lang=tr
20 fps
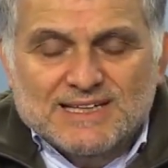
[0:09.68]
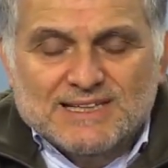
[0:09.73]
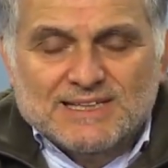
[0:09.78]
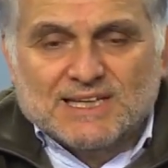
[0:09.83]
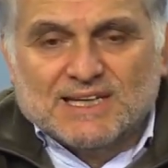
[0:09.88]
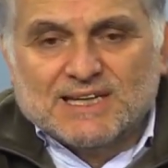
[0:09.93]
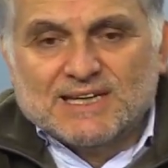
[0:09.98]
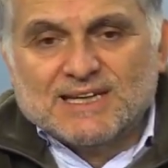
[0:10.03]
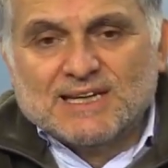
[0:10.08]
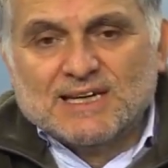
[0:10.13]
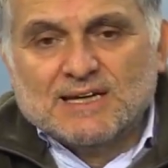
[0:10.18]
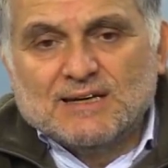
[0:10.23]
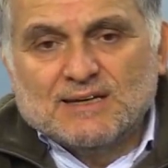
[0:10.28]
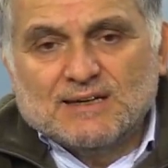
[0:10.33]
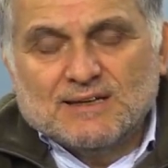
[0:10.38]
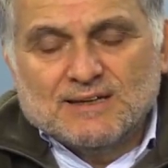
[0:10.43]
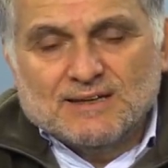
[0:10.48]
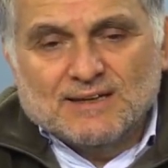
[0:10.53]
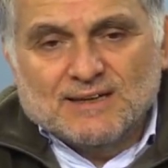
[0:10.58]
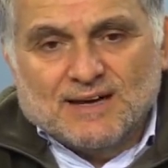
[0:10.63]

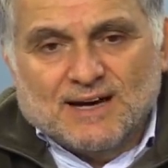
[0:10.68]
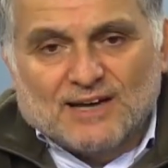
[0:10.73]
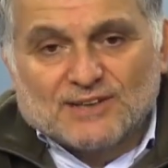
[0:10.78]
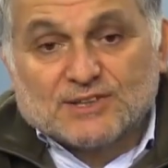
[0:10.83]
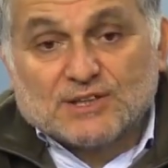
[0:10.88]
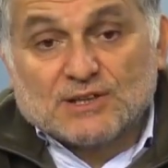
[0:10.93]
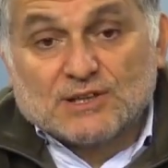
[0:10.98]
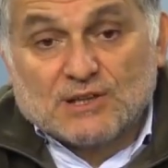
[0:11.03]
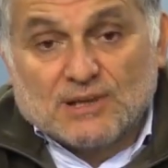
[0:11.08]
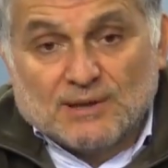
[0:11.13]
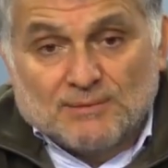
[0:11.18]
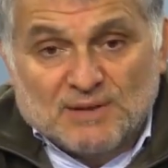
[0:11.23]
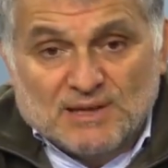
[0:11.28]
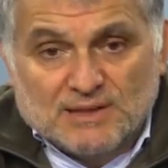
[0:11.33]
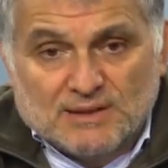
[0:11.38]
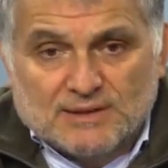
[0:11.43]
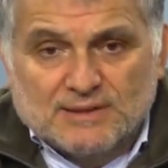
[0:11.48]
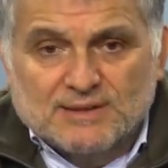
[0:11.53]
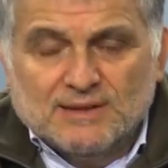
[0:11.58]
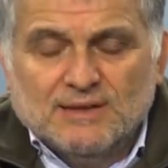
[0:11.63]
dini
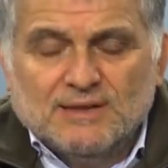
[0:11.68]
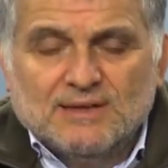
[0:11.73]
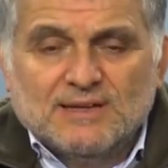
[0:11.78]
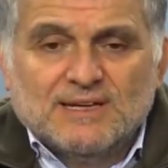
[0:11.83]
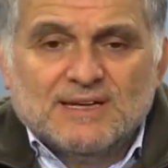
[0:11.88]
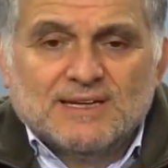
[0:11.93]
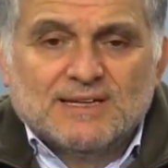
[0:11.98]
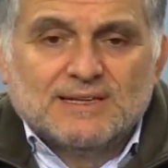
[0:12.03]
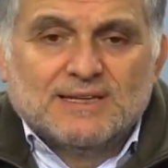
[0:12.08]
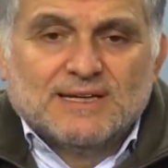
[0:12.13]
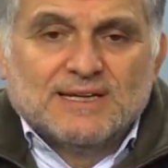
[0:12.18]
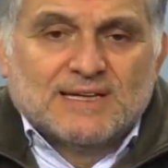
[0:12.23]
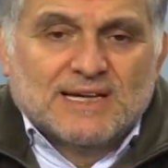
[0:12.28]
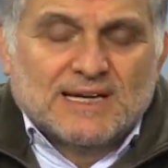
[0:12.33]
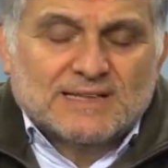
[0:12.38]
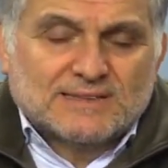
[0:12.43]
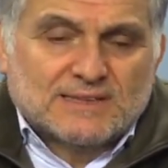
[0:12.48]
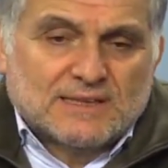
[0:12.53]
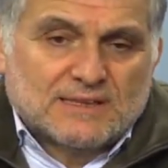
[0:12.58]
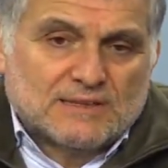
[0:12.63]
hatırlamaları,
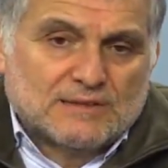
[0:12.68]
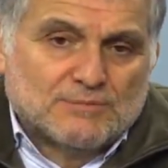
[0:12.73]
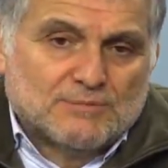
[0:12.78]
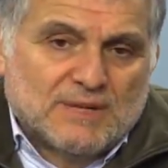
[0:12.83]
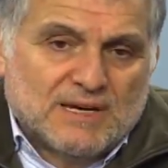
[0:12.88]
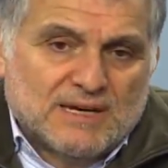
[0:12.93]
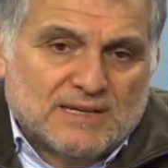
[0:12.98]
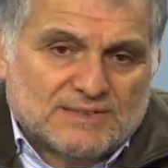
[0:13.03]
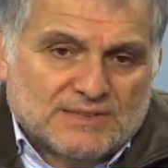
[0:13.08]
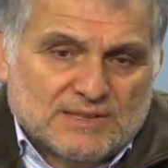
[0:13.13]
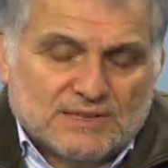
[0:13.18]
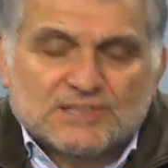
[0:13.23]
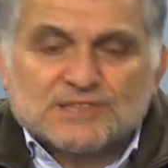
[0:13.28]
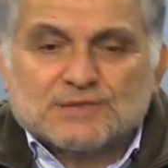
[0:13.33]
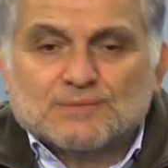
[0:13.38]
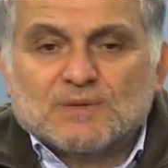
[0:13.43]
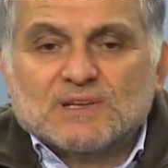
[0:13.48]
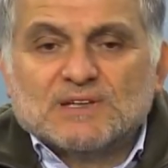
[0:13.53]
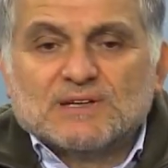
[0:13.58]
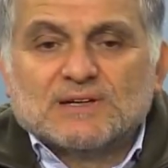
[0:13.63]
dine sarılmaya
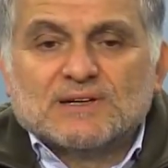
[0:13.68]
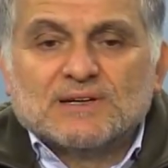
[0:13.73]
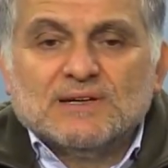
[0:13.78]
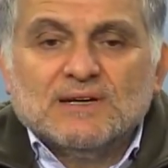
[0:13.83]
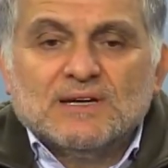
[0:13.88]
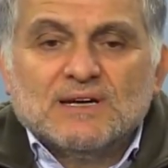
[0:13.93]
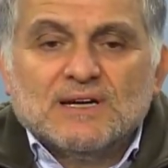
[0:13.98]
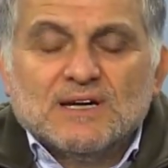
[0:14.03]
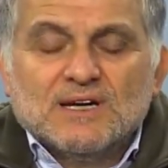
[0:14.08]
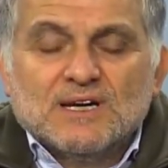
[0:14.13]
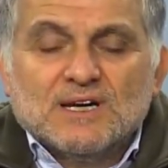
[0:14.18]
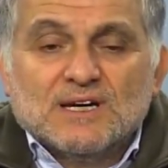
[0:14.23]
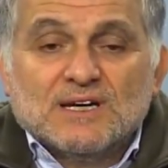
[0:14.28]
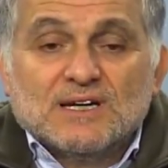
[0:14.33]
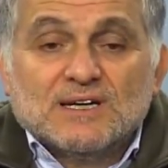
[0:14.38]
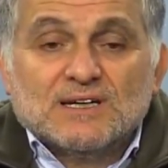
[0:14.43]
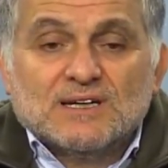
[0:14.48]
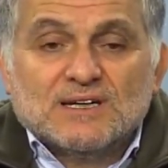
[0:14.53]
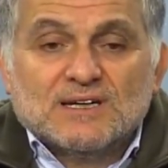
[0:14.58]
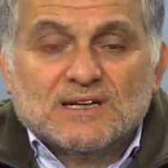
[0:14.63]
çalışmaları.
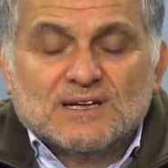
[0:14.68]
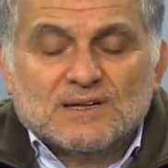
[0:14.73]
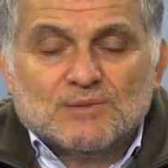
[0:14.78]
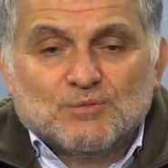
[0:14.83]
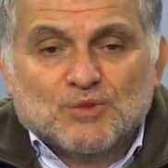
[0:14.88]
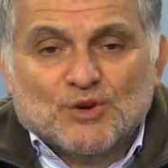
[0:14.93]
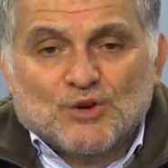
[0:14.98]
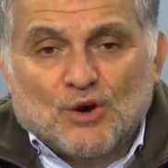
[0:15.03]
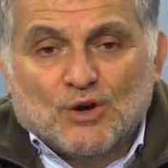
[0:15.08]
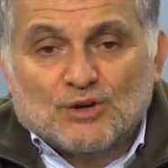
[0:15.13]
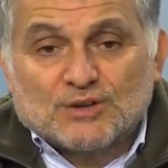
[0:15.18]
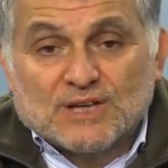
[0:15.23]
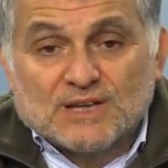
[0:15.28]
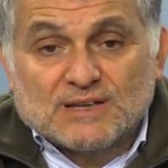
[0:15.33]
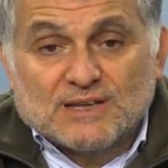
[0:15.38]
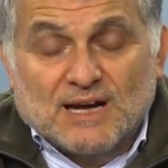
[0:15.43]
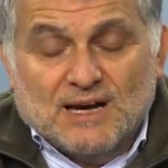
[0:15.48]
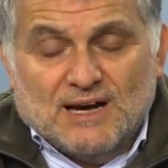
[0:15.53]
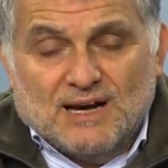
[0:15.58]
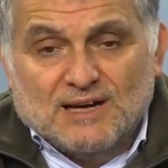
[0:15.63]
E, bu
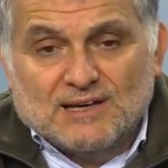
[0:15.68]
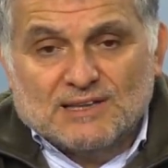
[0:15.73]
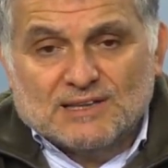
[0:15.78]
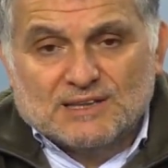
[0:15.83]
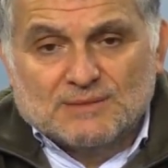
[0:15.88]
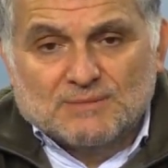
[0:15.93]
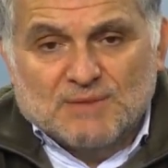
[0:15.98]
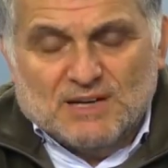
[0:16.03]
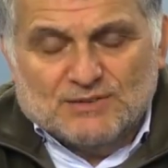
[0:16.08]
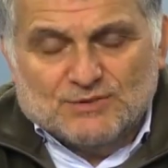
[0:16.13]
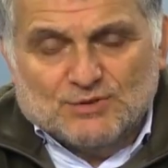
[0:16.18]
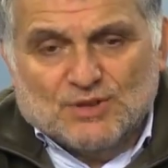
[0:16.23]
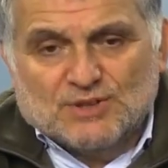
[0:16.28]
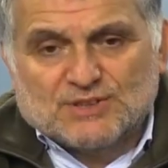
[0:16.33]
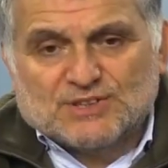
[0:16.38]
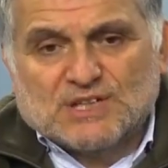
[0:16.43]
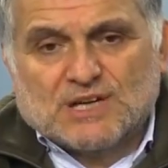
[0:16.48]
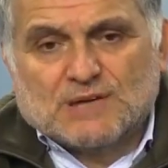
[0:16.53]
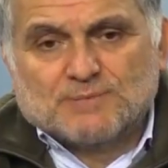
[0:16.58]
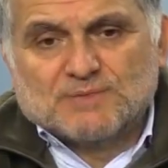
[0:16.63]
noktada aklıma
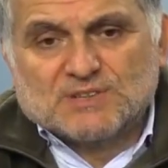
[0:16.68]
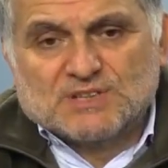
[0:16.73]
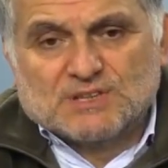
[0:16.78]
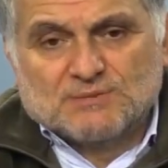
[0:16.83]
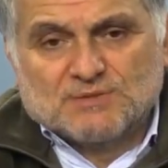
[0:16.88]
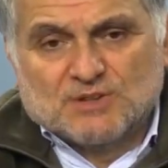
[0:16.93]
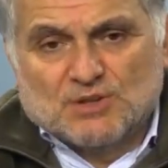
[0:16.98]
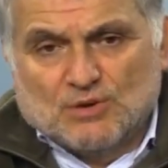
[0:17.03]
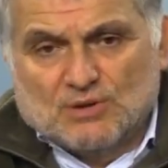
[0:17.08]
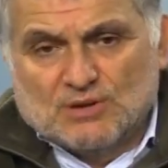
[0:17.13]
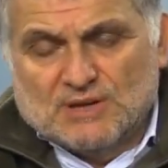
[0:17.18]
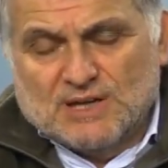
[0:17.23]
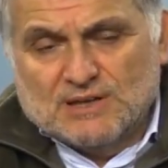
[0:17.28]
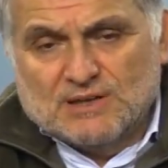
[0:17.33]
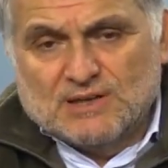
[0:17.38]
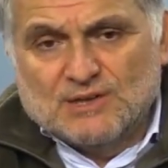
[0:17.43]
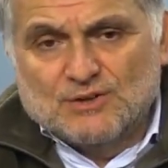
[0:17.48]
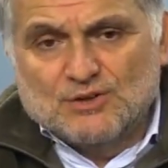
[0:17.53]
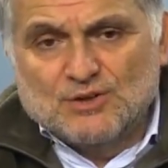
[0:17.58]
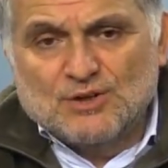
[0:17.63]
çok çarpıcı bir
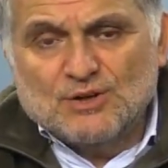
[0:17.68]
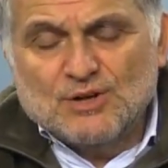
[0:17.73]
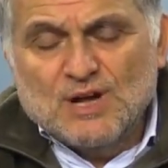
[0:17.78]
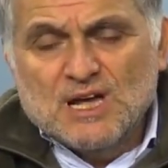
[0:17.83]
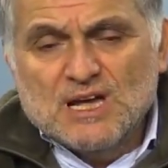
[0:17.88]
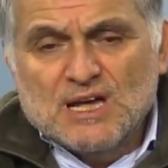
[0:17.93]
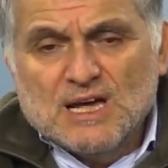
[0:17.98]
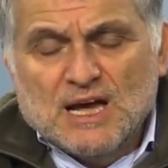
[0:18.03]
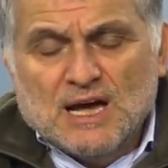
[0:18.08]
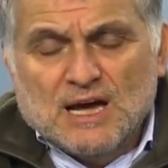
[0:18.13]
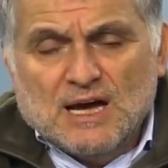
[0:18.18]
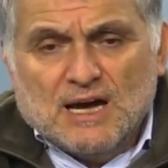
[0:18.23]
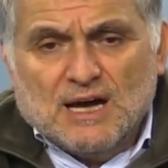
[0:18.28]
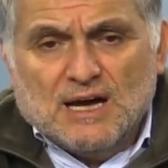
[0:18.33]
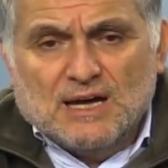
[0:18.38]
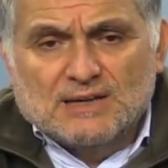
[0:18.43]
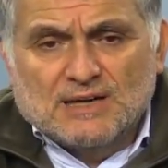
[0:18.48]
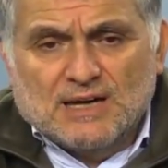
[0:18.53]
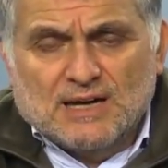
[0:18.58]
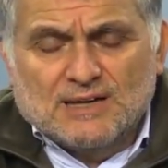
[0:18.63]
olay geliyor.
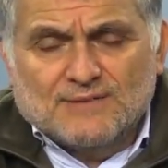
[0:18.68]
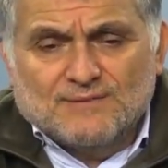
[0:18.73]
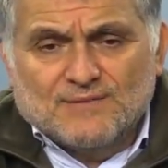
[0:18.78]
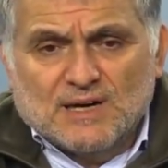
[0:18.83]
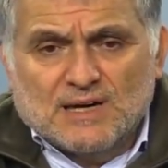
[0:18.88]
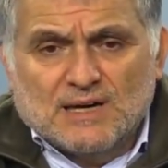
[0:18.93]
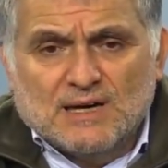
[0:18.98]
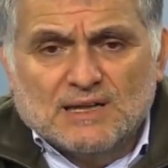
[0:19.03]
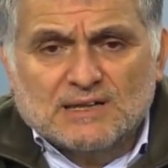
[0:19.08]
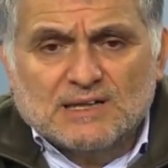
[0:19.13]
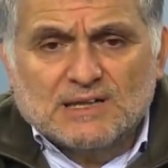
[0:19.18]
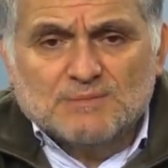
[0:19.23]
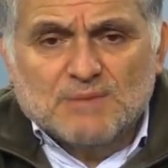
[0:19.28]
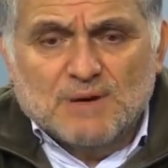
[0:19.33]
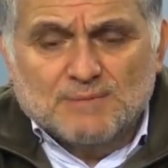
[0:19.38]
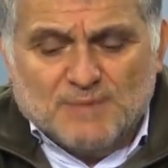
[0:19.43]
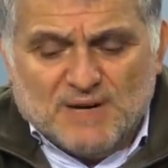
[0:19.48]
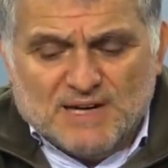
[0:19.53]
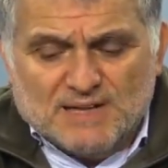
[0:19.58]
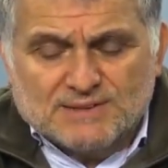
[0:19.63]
Adalet ve
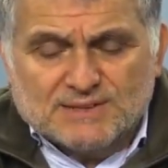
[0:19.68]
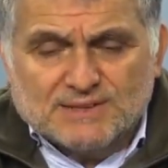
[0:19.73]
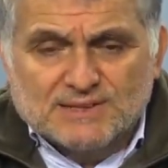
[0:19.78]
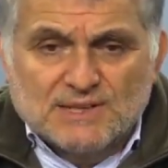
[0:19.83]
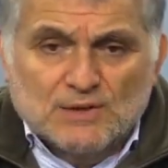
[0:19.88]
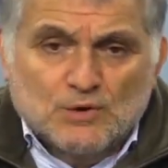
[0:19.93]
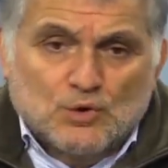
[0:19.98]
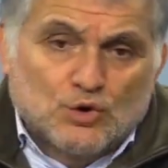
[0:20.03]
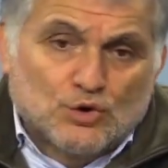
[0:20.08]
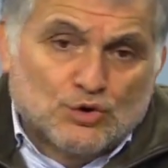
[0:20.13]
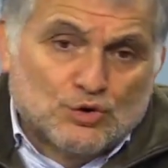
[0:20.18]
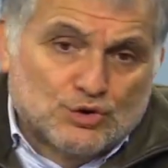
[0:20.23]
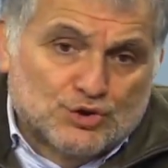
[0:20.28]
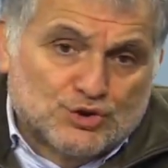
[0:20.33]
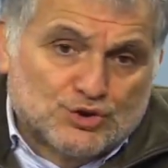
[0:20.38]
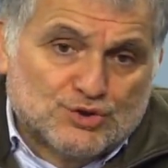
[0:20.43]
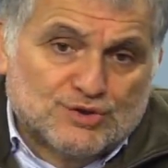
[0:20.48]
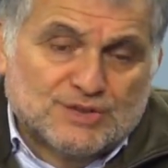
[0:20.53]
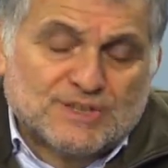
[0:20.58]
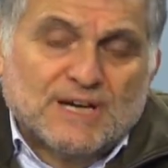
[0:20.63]
Kalkınma Partisi'nin
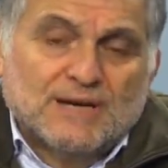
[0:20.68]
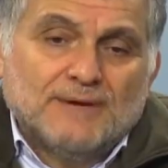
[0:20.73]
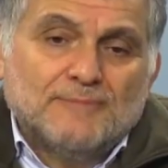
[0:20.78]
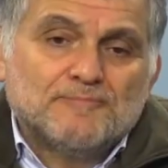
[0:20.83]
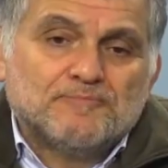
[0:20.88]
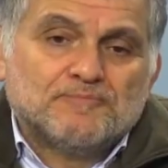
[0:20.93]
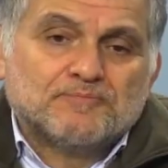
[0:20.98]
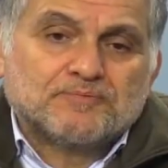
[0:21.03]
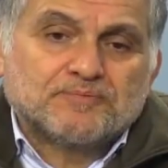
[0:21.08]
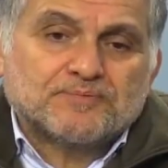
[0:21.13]
kuruluşunda,